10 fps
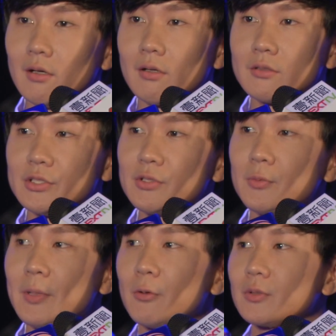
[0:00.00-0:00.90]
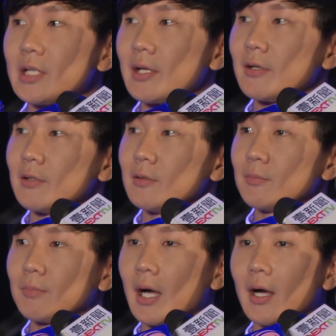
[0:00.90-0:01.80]
呃，其实我没有再
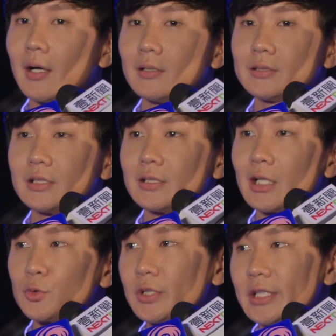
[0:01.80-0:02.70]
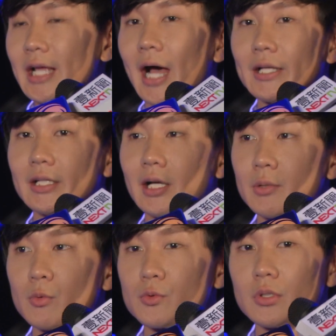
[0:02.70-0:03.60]
把这个当做一个压力了，
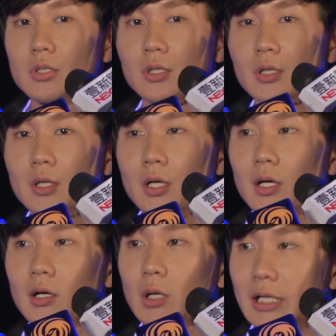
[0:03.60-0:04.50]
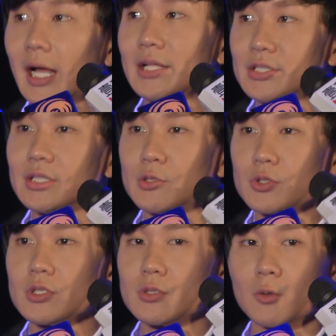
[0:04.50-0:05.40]
因为我觉得呃很感激的，就
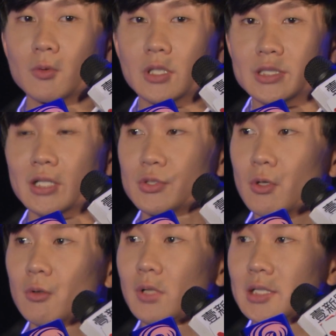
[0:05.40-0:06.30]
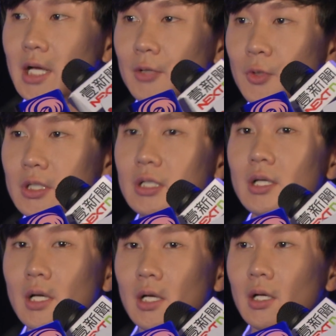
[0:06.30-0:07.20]
是从得奖之后，大家愿意
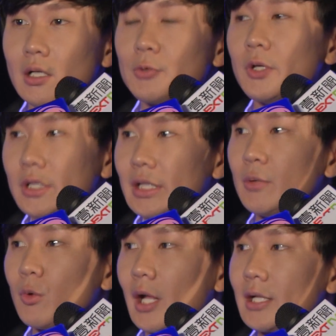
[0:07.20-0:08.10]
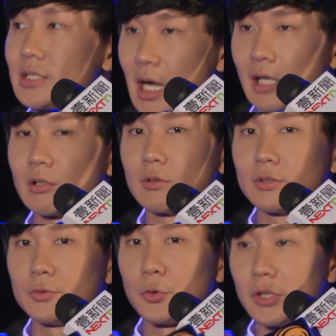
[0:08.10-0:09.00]
更愿意听我来讲，
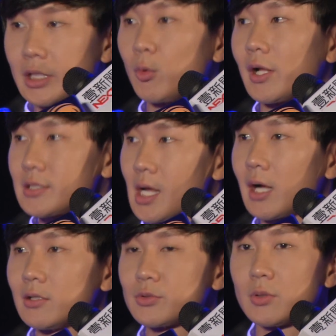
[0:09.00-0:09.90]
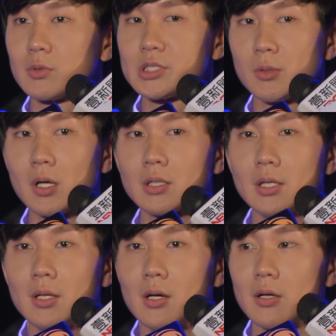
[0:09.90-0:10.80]
愿意听我来唱，所以我希望
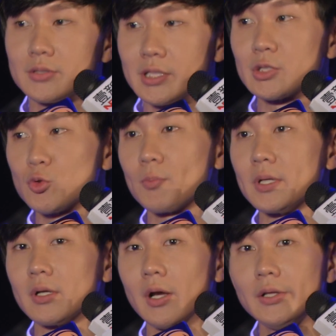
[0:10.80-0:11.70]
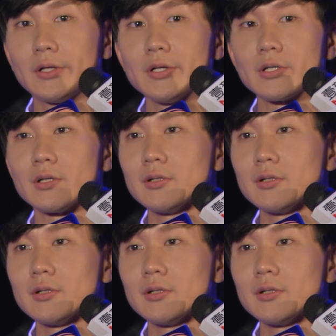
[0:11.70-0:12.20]
呃，这个作品可以更。